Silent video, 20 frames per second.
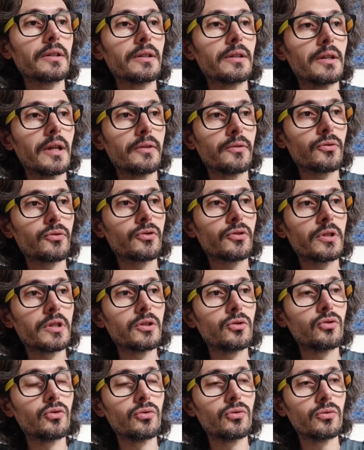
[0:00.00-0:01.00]

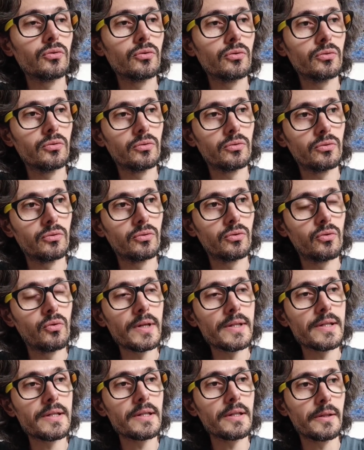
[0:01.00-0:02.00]
l'industrie du, du
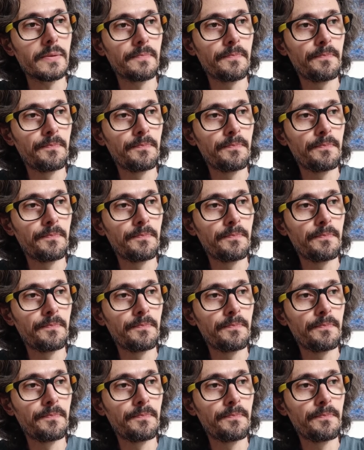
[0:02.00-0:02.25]
loisir.